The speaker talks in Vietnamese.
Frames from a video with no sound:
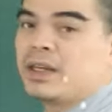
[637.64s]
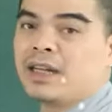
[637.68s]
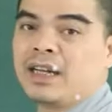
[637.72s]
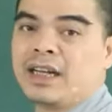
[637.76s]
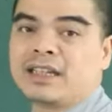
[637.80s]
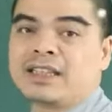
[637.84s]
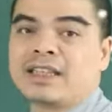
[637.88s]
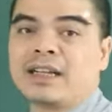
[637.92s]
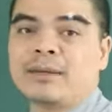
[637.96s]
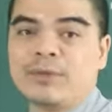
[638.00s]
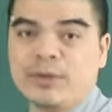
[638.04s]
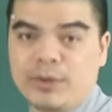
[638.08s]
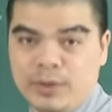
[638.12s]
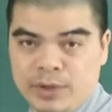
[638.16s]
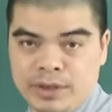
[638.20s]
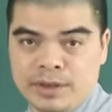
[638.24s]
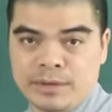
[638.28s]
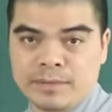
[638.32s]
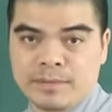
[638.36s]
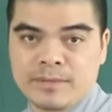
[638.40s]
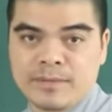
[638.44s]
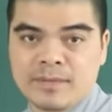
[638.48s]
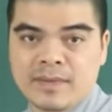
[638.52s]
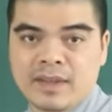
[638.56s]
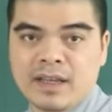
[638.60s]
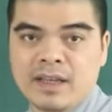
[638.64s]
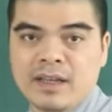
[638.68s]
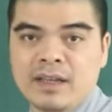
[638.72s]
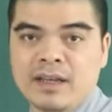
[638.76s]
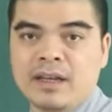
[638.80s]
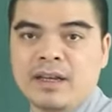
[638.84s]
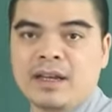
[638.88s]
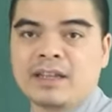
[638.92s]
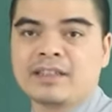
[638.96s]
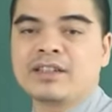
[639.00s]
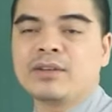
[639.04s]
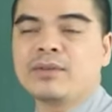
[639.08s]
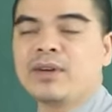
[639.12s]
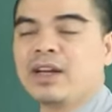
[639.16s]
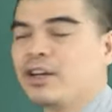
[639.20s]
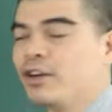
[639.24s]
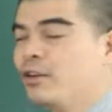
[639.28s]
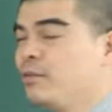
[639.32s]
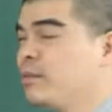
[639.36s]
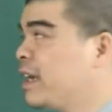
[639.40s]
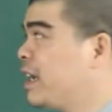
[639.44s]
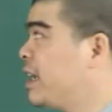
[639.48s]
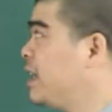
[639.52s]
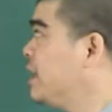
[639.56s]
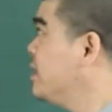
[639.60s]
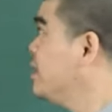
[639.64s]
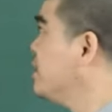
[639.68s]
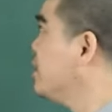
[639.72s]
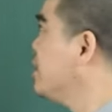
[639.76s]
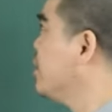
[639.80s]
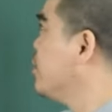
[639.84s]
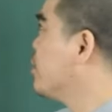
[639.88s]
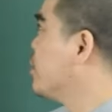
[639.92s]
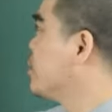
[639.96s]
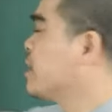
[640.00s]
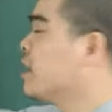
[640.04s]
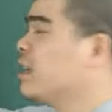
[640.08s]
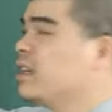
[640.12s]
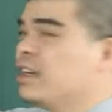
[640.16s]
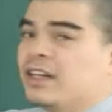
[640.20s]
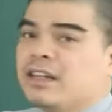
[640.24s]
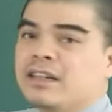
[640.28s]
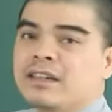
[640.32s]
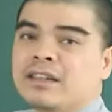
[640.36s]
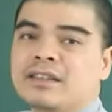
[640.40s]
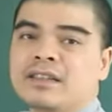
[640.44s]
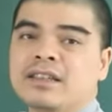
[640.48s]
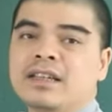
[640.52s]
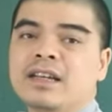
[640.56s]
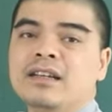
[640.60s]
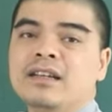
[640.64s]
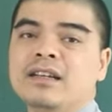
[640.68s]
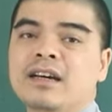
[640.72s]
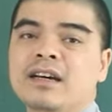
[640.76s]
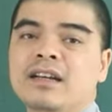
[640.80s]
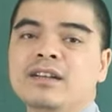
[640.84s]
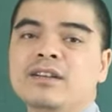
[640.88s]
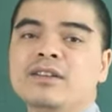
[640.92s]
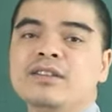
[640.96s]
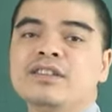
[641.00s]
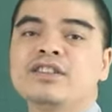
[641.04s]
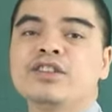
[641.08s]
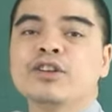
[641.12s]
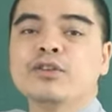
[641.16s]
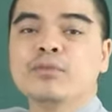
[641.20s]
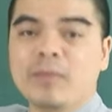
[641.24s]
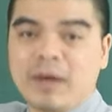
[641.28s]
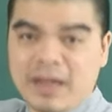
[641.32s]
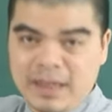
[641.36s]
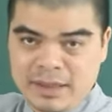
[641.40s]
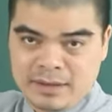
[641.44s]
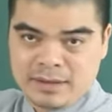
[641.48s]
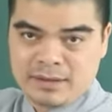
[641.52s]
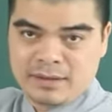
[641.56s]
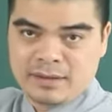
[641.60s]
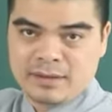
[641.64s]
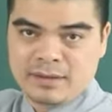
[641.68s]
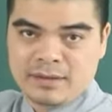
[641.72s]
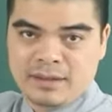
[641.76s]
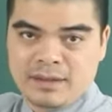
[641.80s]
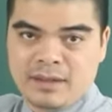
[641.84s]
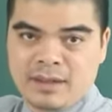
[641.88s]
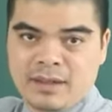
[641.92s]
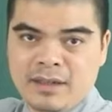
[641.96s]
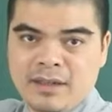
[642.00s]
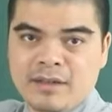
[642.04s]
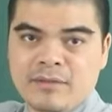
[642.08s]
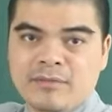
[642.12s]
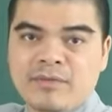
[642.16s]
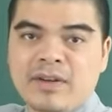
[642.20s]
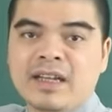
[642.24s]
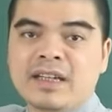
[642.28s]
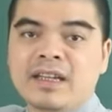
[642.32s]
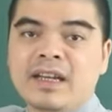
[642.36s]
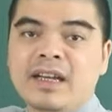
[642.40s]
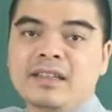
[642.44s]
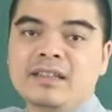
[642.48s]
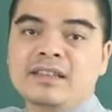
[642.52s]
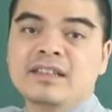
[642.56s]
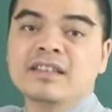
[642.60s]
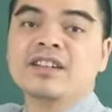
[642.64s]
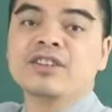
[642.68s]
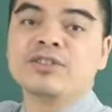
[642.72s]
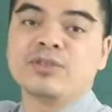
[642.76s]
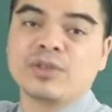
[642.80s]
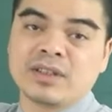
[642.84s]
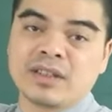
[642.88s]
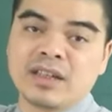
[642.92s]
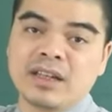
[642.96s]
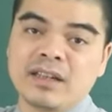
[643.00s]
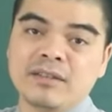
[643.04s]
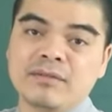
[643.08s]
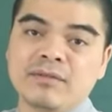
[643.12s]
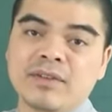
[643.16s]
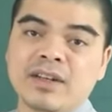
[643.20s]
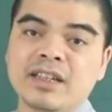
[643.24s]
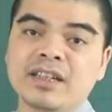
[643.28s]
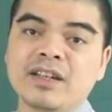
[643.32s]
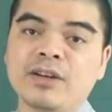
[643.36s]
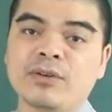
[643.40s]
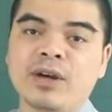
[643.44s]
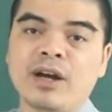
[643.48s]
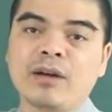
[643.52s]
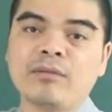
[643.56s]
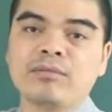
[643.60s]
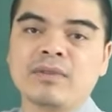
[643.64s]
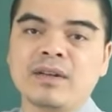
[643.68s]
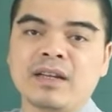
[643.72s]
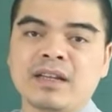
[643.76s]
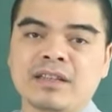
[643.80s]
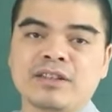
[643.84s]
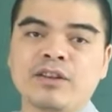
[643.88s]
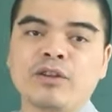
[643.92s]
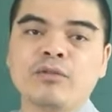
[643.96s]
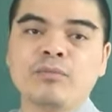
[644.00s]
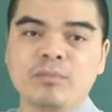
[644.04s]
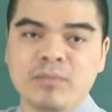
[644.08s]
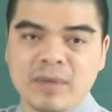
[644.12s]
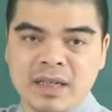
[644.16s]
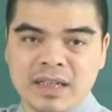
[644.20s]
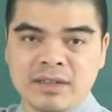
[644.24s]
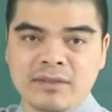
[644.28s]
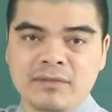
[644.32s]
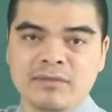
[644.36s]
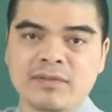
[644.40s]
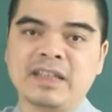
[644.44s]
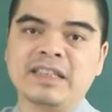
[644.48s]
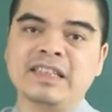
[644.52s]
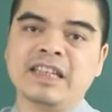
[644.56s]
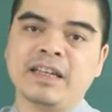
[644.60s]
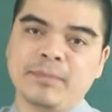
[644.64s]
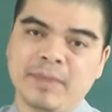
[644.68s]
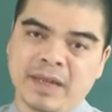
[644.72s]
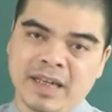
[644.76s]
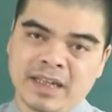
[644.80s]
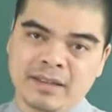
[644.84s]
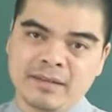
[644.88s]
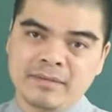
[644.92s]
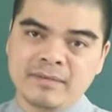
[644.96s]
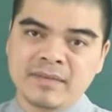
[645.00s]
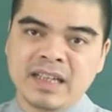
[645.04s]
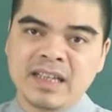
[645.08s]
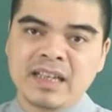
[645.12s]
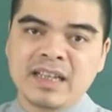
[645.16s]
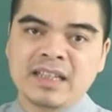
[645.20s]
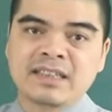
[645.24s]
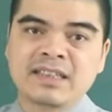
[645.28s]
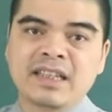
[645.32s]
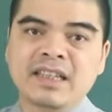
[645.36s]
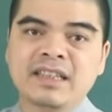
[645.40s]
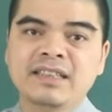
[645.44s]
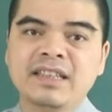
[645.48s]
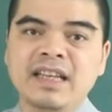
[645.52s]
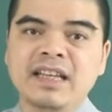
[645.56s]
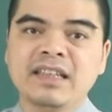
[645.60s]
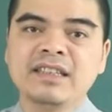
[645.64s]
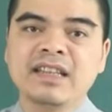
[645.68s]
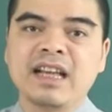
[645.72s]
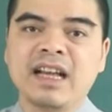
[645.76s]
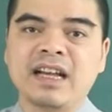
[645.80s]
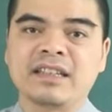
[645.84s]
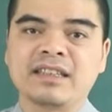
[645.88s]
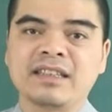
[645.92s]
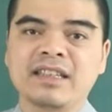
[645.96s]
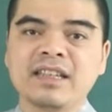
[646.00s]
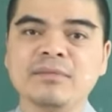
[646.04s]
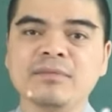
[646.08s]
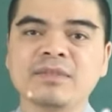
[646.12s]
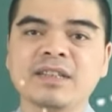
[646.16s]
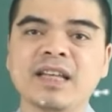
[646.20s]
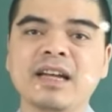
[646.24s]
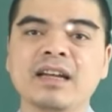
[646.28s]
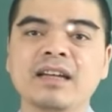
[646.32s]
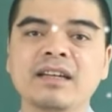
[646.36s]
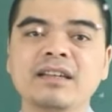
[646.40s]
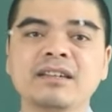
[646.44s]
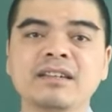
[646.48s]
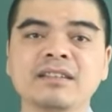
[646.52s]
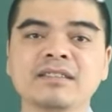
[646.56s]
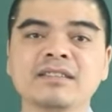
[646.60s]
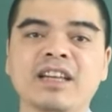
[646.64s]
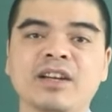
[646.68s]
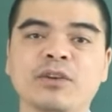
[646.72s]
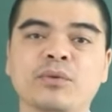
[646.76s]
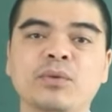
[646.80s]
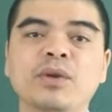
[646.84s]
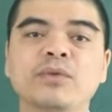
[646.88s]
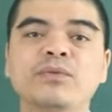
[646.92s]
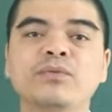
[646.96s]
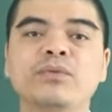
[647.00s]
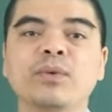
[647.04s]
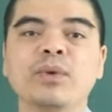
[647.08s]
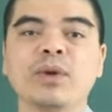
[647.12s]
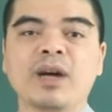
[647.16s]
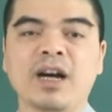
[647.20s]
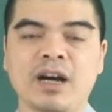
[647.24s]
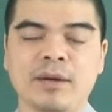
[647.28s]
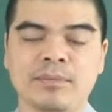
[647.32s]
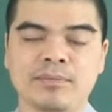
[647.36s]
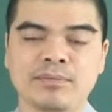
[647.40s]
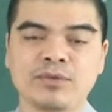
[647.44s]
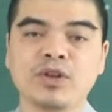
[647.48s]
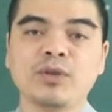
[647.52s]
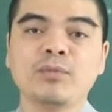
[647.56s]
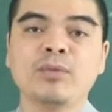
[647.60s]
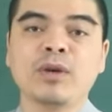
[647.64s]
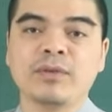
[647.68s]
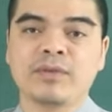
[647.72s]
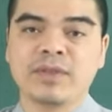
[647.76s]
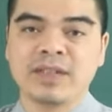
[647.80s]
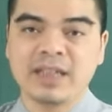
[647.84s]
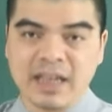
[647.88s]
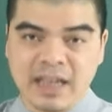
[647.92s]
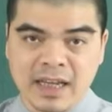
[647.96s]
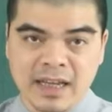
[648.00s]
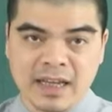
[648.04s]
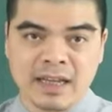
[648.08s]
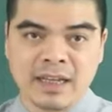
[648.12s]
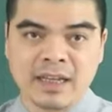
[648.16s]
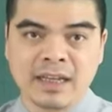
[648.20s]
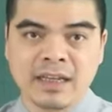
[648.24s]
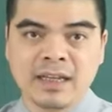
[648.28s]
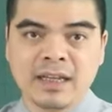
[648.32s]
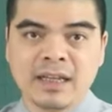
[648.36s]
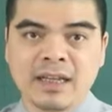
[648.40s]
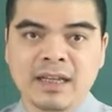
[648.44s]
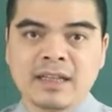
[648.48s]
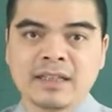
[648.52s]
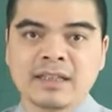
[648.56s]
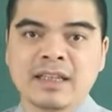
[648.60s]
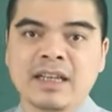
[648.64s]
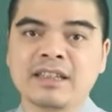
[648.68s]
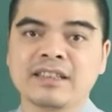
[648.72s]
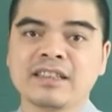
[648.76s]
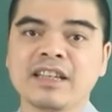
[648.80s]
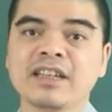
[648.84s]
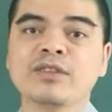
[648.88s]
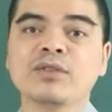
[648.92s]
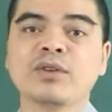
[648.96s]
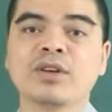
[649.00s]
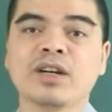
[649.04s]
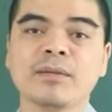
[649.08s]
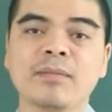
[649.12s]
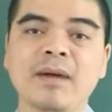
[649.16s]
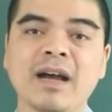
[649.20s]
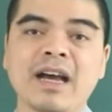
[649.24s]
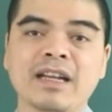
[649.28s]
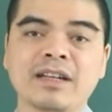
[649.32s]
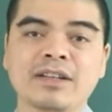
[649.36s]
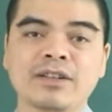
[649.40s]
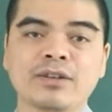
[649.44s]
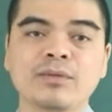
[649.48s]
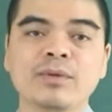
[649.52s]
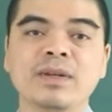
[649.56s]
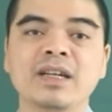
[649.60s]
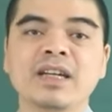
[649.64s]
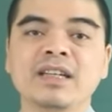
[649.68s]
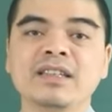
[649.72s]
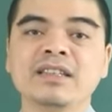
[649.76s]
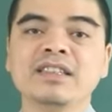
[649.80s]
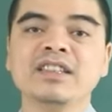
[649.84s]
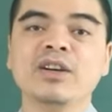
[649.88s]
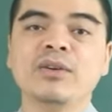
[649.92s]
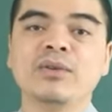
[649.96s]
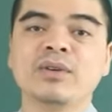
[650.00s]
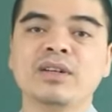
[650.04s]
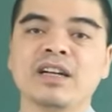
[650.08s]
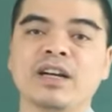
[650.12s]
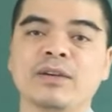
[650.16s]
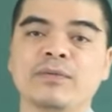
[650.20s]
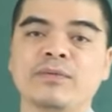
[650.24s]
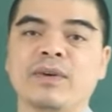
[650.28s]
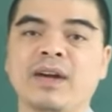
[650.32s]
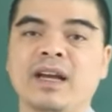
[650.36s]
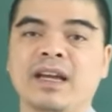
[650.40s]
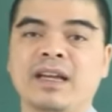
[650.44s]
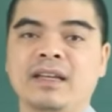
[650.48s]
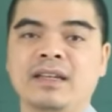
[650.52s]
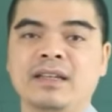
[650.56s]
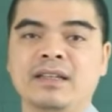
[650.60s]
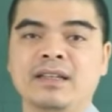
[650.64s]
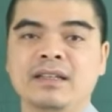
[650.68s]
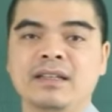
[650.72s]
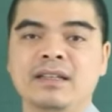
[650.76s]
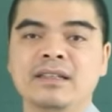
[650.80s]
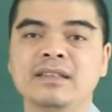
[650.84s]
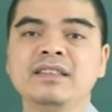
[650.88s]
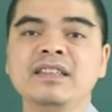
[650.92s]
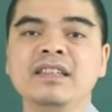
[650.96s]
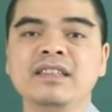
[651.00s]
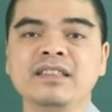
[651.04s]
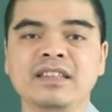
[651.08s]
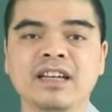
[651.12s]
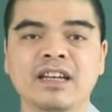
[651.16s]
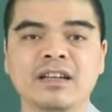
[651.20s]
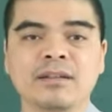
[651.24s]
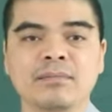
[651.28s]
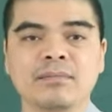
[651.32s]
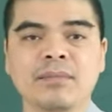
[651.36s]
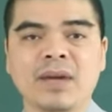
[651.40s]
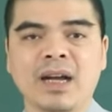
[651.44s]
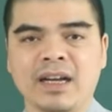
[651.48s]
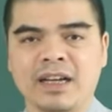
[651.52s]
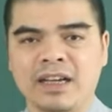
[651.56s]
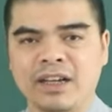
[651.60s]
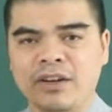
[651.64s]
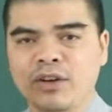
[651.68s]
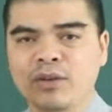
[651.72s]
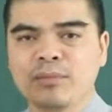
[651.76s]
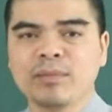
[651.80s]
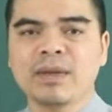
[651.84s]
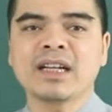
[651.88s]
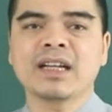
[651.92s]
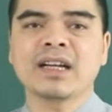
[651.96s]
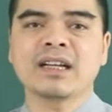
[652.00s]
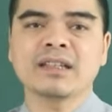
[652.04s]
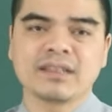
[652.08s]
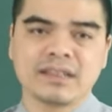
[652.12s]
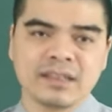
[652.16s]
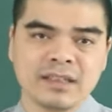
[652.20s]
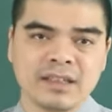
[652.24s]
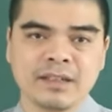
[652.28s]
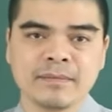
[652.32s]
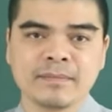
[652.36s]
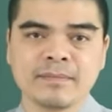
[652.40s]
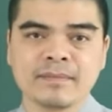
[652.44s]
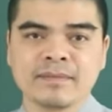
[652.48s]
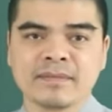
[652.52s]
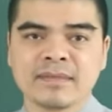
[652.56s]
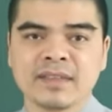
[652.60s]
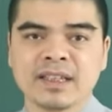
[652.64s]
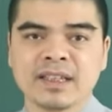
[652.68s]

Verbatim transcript: tuất là tam hội ở à, trong ngày hôm nay những người tuổi thân lại được thiên ấn nó chiếu mệnh vậy nên những người tuổi thân với cái đầu óc là thông minh và nhạy bén sẽ dễ dàng tìm ra cái hướng giải quyết phù hợp cho mọi vấn đề thành tích của các bạn cũng khiến nhiều người phải nhìn nhận bằng cái con mắt khác xưa.